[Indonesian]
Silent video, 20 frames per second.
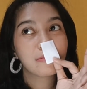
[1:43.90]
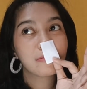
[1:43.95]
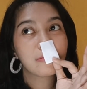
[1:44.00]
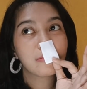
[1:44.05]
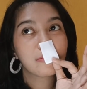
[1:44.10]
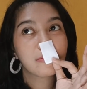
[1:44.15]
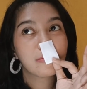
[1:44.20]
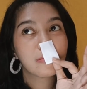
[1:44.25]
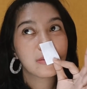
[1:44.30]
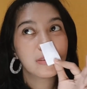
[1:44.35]

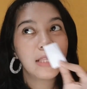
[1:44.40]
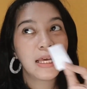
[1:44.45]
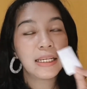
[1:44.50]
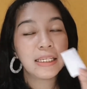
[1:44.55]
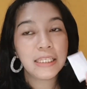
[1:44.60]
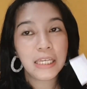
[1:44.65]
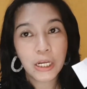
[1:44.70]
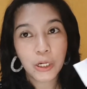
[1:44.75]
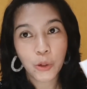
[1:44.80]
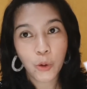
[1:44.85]
Dan dia
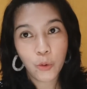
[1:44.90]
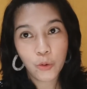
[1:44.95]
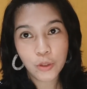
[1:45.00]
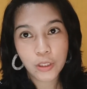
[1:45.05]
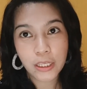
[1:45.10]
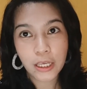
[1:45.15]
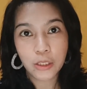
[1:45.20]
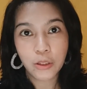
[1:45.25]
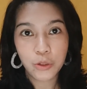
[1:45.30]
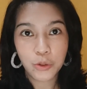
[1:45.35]
rosy, itu
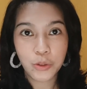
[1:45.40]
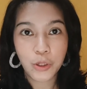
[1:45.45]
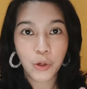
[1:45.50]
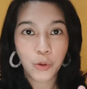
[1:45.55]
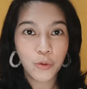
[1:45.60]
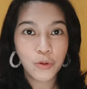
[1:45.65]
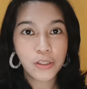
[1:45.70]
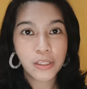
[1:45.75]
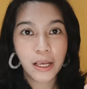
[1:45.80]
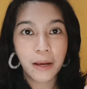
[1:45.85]
juga rosy
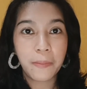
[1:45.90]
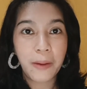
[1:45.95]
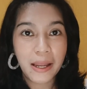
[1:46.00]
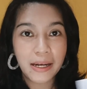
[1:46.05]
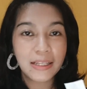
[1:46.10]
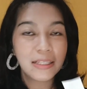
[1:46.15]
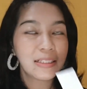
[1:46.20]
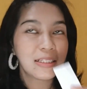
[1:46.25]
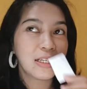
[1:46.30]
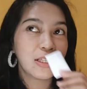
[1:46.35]
yang manis
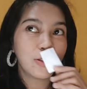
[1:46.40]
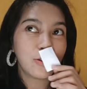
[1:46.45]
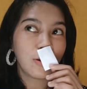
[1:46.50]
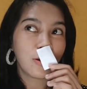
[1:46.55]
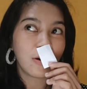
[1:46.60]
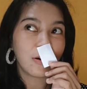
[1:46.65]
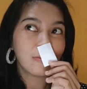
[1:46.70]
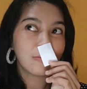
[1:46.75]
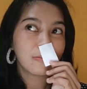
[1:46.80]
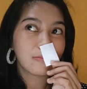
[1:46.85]
gitu loh
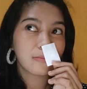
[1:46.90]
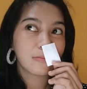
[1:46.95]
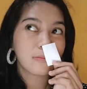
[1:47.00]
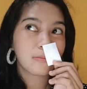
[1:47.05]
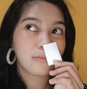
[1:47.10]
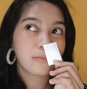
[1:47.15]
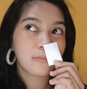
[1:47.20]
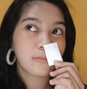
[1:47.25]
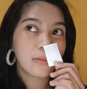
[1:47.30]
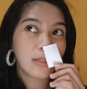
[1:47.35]

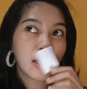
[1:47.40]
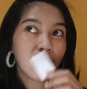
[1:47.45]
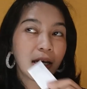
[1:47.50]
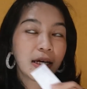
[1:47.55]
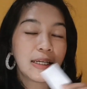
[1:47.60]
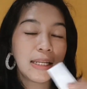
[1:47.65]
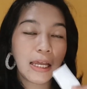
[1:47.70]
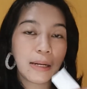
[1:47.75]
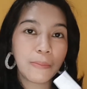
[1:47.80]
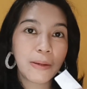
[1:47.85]
dan
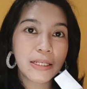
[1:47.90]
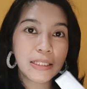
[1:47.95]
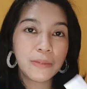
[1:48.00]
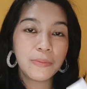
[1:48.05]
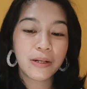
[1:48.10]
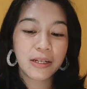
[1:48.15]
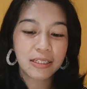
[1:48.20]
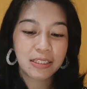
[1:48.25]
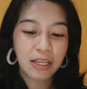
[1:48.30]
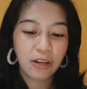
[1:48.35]
masih berkesan
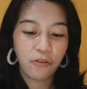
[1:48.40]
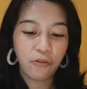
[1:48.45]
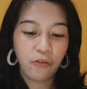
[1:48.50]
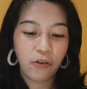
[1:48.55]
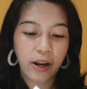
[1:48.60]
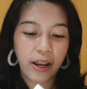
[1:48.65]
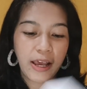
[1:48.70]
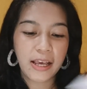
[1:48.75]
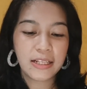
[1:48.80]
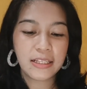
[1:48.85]
fresh
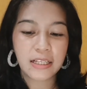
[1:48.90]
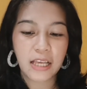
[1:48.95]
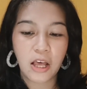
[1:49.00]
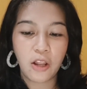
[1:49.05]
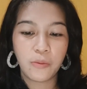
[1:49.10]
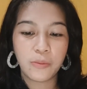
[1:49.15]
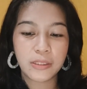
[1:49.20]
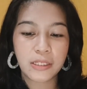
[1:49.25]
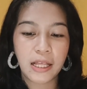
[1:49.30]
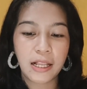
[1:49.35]
kalau
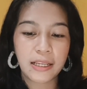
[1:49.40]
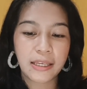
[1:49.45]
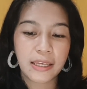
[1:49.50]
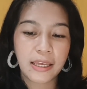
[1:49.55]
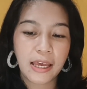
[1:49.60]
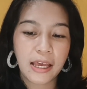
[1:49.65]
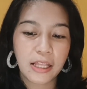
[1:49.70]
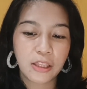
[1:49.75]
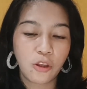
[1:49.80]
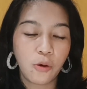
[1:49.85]
misalnya
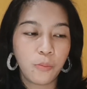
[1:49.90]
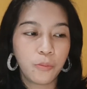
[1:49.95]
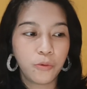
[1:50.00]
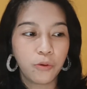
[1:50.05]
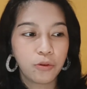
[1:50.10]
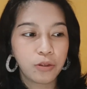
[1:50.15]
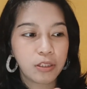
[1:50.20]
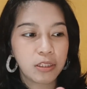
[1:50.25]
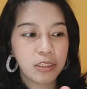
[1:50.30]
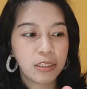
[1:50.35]
top
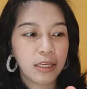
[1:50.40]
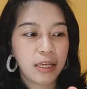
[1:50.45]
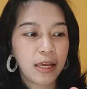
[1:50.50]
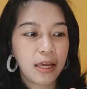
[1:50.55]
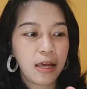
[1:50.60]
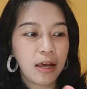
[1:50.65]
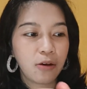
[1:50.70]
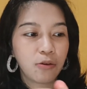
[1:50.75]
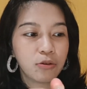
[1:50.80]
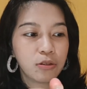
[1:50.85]
notes-nya aku
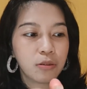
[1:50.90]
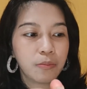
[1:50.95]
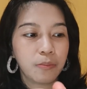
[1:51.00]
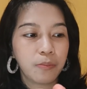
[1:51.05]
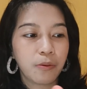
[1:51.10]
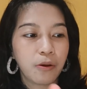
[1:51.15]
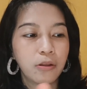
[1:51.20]
semprot